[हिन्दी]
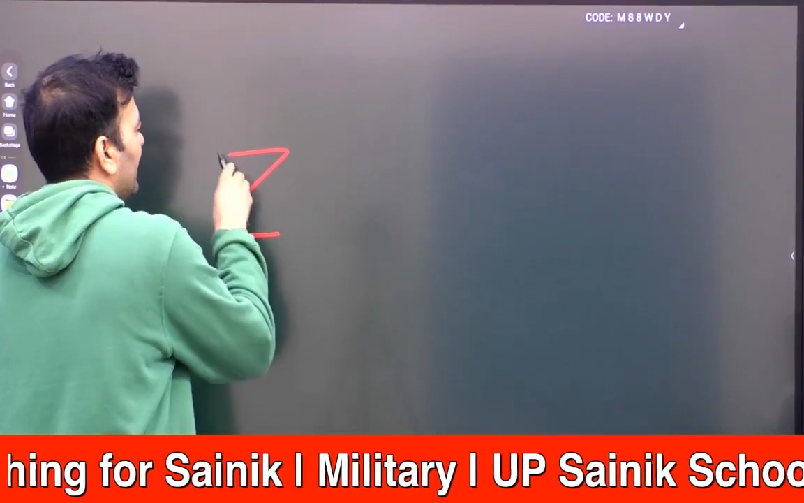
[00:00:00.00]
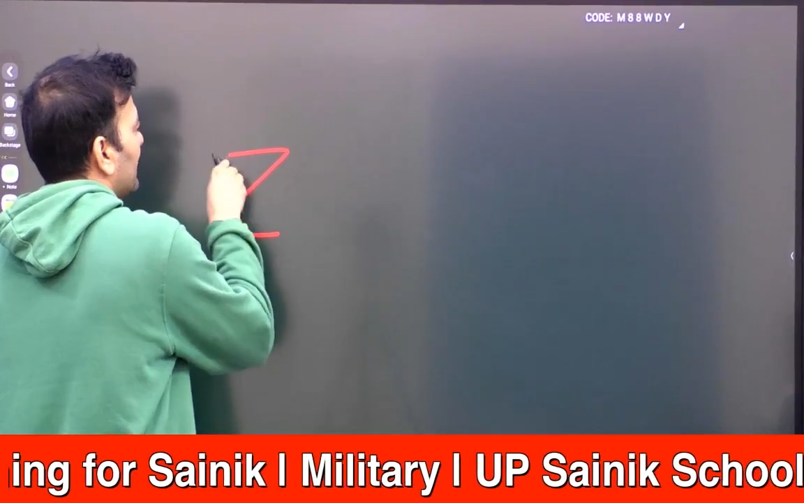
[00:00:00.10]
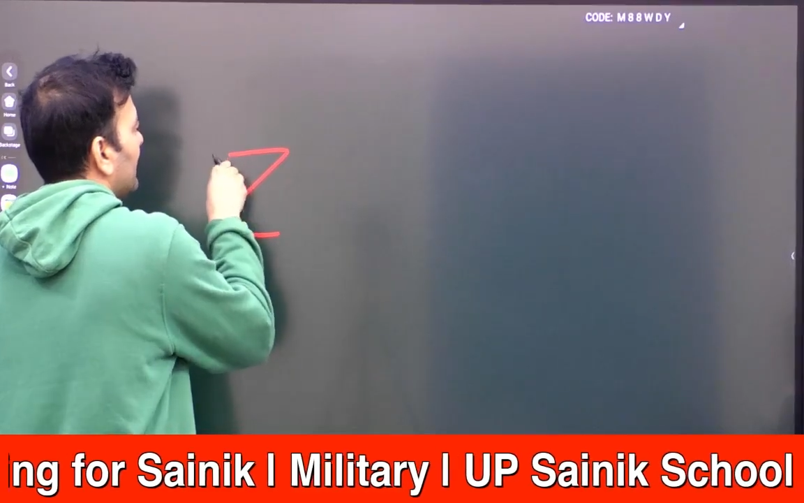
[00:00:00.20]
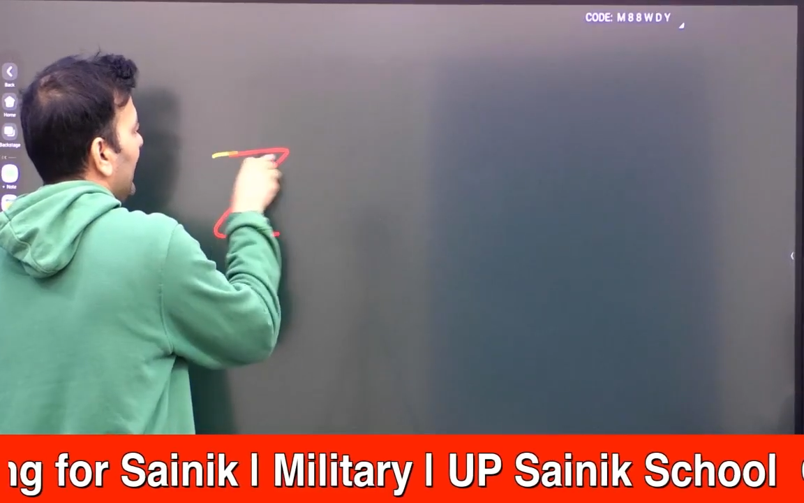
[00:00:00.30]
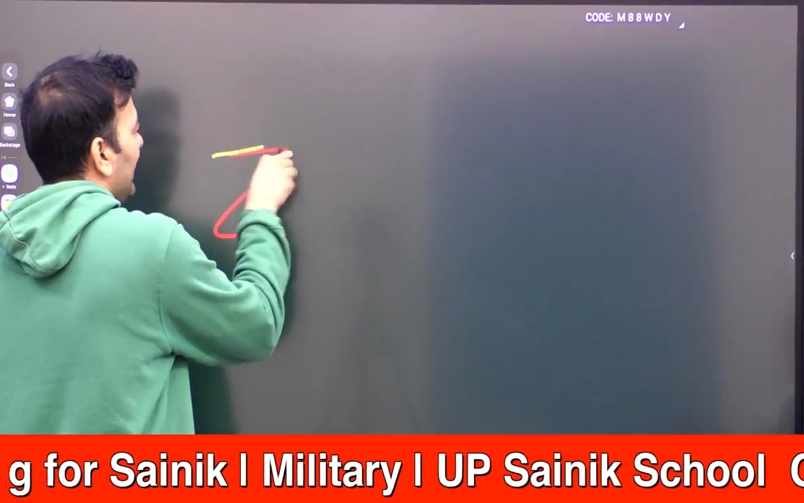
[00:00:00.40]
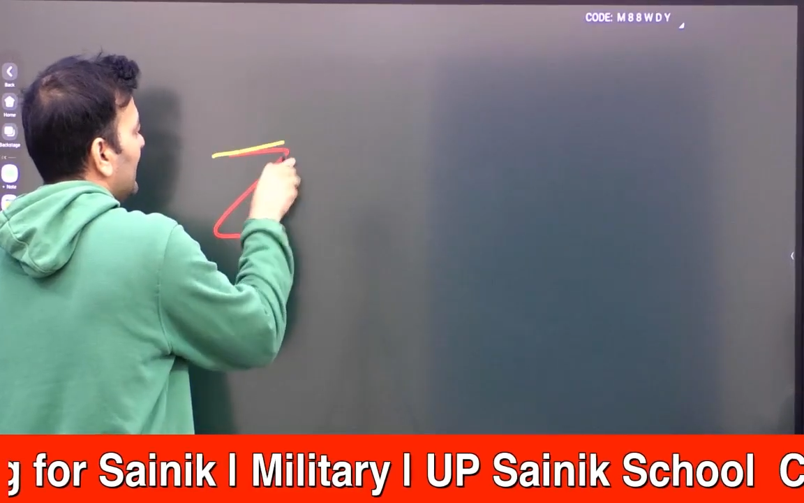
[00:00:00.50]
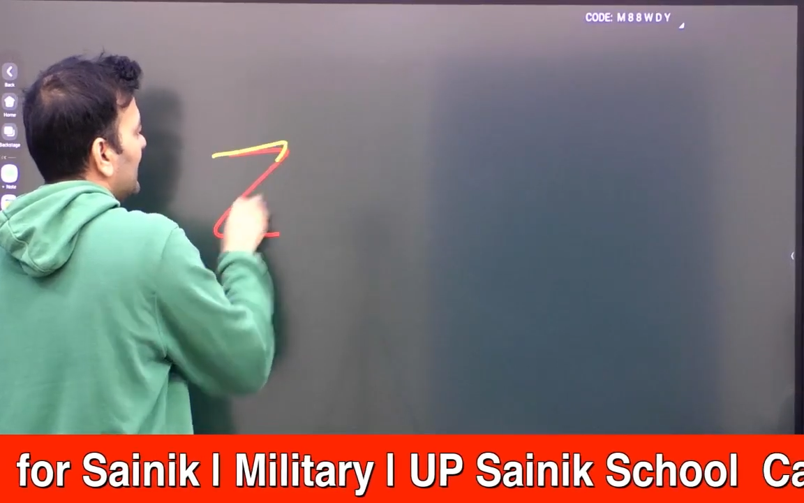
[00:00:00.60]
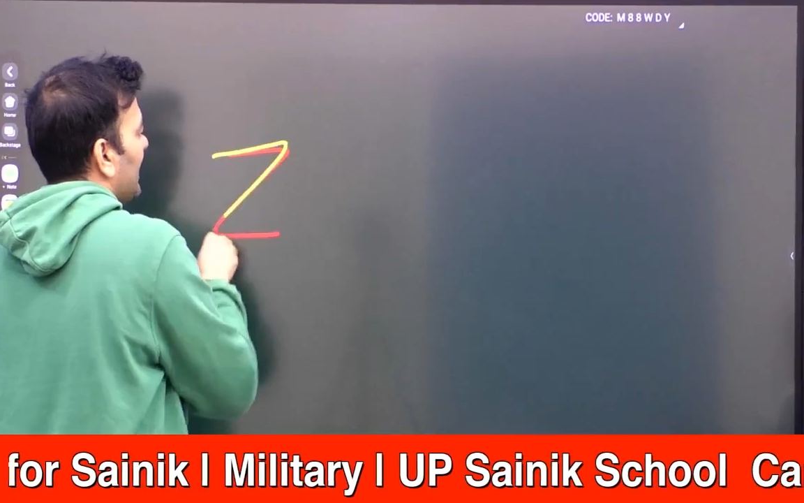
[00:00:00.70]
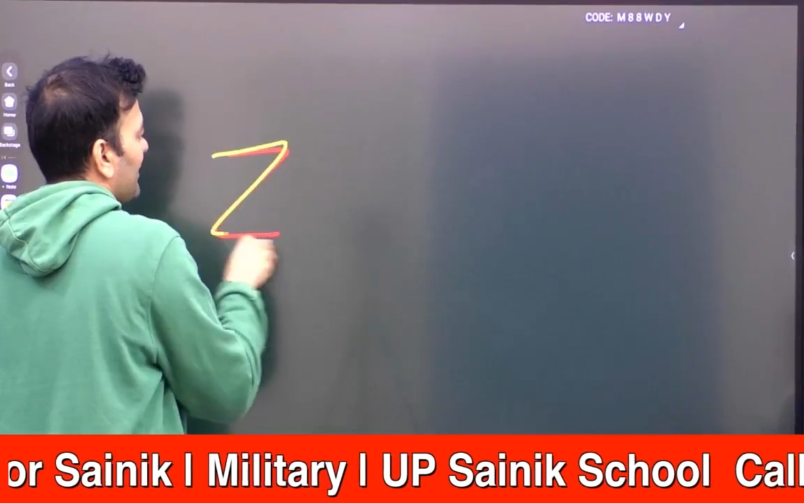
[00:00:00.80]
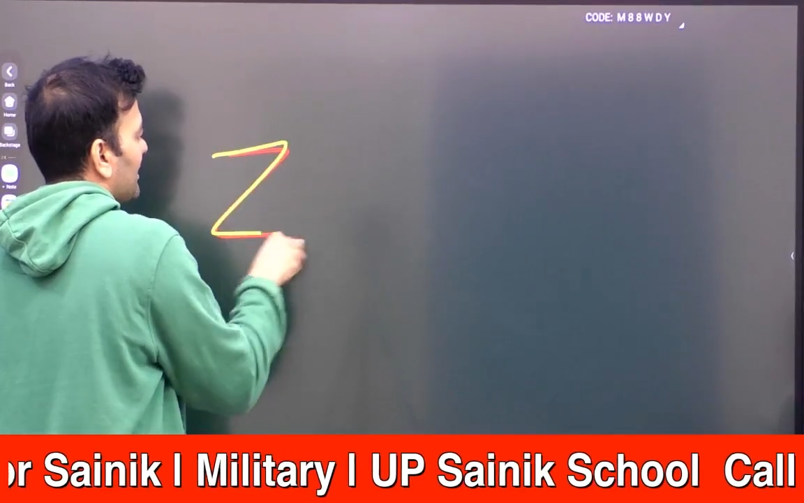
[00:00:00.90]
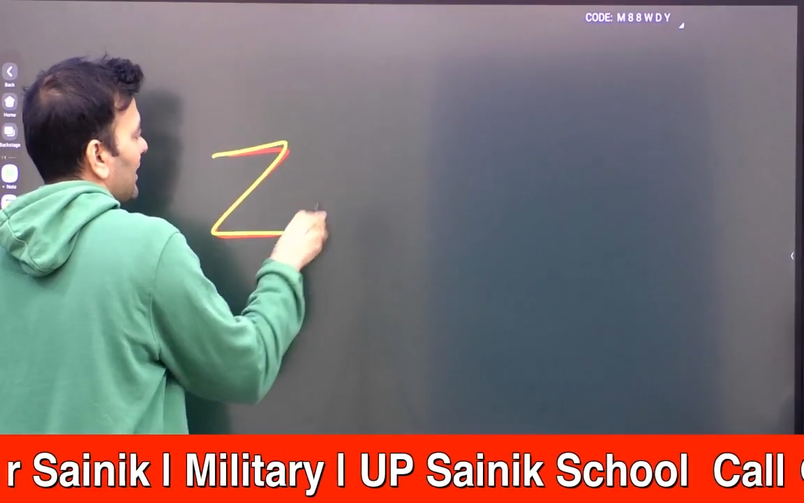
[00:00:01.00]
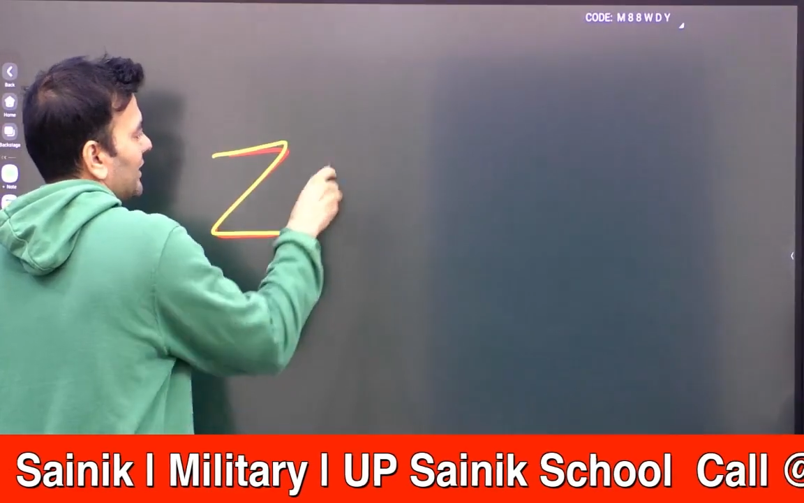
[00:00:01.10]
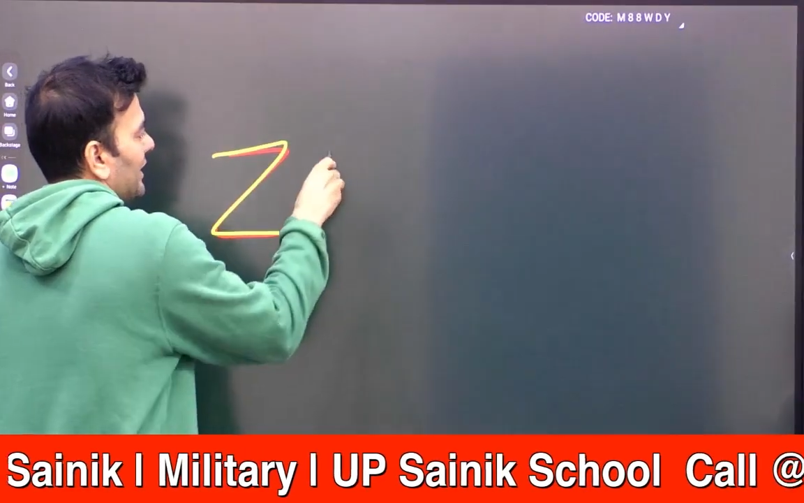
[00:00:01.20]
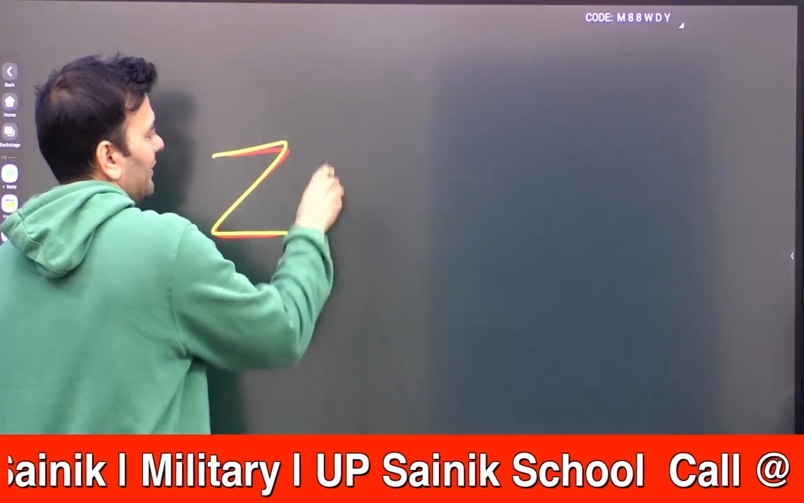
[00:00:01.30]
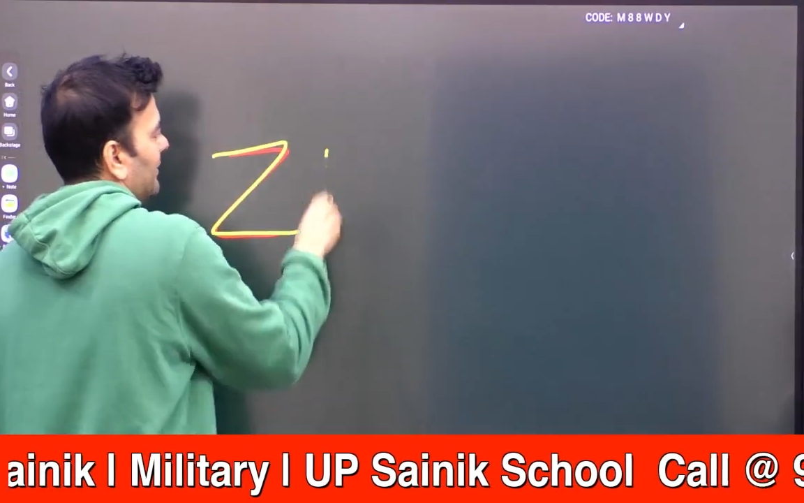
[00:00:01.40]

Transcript: लगते हैं इतने पैसे लगते हैं